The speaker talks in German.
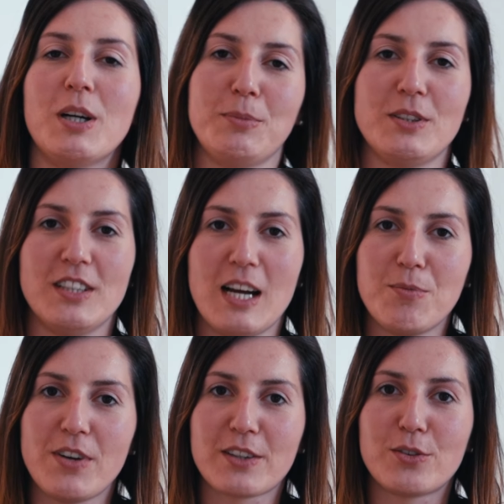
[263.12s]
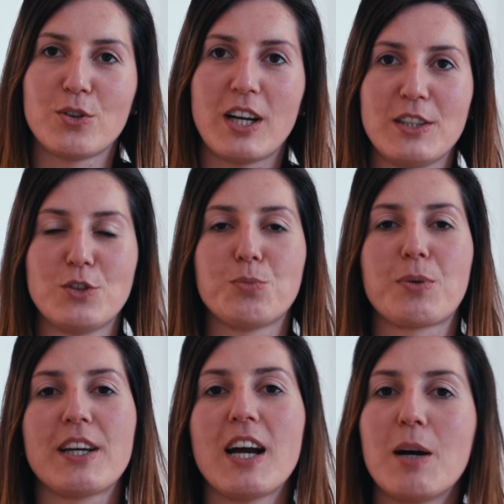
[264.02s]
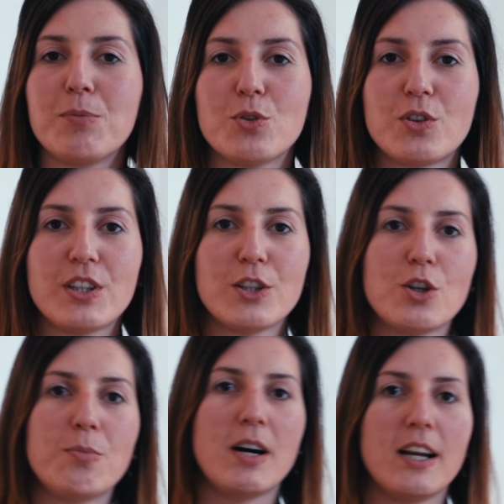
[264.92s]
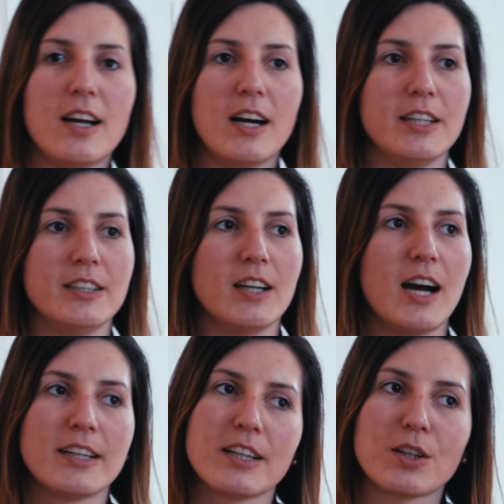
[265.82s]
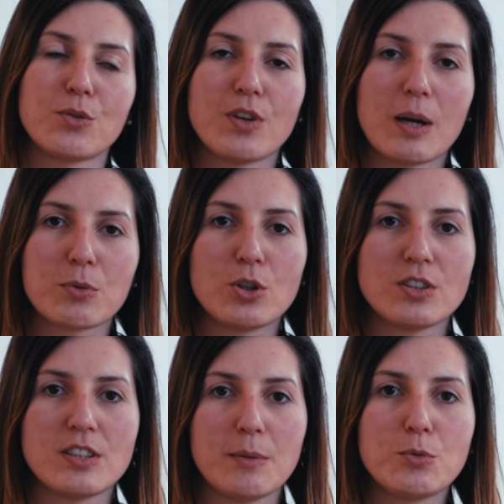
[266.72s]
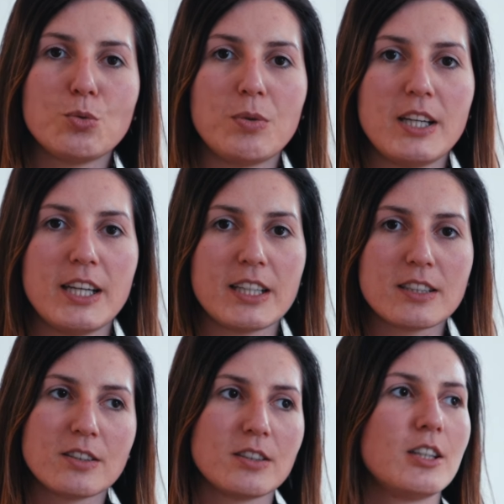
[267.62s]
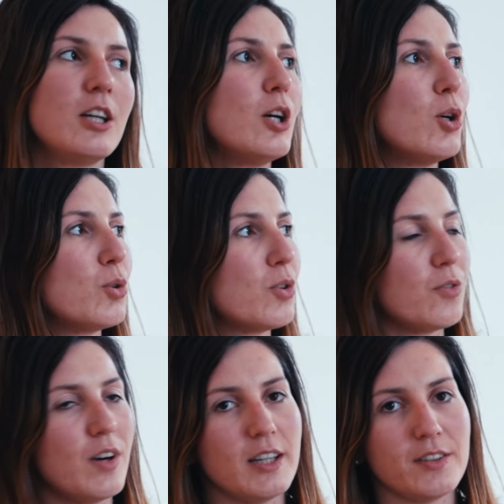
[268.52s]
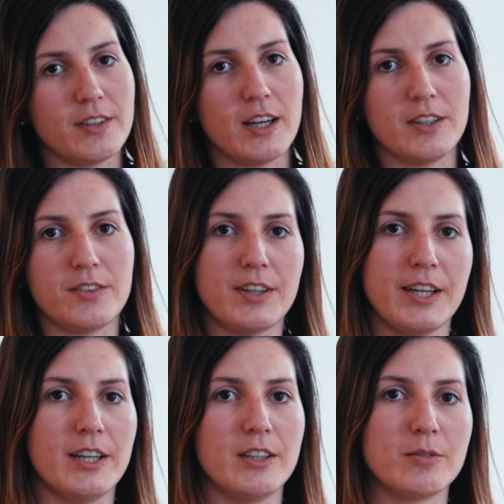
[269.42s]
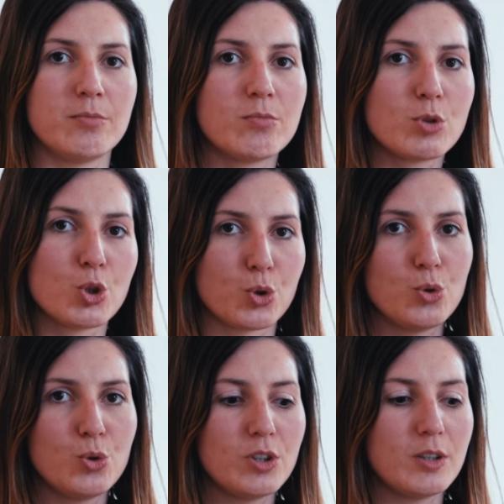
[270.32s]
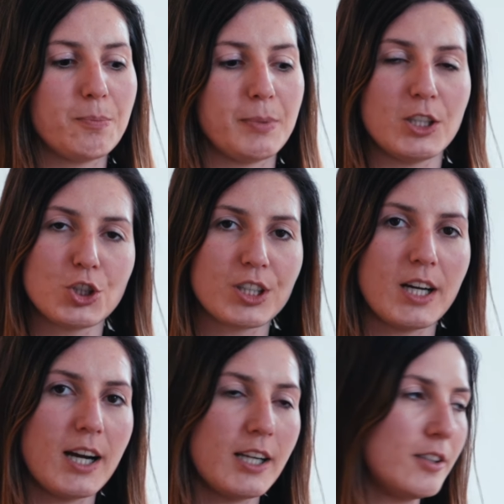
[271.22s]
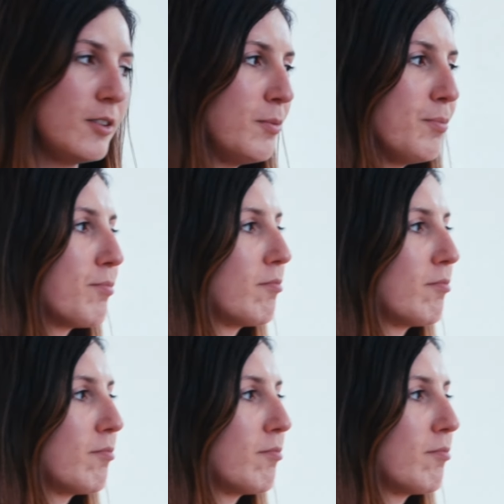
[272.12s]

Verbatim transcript: ein bisschen Abwechslung reinzubringen, haben wir uns hier nochmal ein anderes Farbkonzept überlegt. Und zwar ist ja alles eher grün-beige gehalten.